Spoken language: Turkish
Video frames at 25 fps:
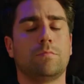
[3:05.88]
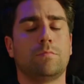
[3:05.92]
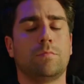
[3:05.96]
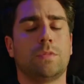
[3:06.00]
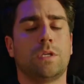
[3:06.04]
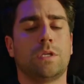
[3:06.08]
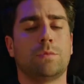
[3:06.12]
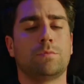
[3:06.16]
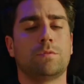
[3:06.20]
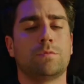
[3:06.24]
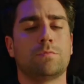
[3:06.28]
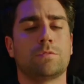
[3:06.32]

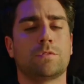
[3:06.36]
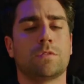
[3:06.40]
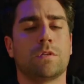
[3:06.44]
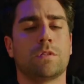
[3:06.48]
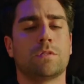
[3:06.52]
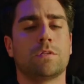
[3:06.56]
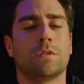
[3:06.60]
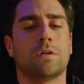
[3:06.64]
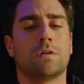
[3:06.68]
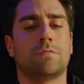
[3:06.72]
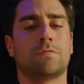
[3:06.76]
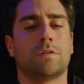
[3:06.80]

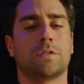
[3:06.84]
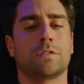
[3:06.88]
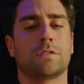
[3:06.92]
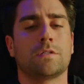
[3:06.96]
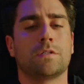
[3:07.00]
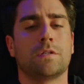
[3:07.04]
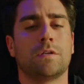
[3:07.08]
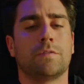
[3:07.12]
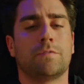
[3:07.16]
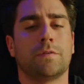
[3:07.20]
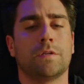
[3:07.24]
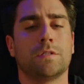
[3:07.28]
Birbirimizden daha
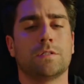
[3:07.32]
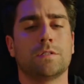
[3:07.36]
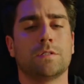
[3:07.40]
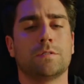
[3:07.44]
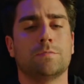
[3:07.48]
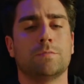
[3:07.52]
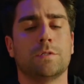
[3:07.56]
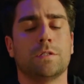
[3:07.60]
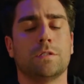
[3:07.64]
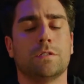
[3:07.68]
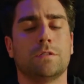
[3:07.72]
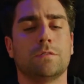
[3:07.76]
fazla nefret
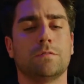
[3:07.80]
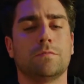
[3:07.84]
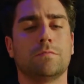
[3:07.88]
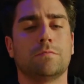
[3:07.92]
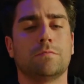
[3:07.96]
etmeden.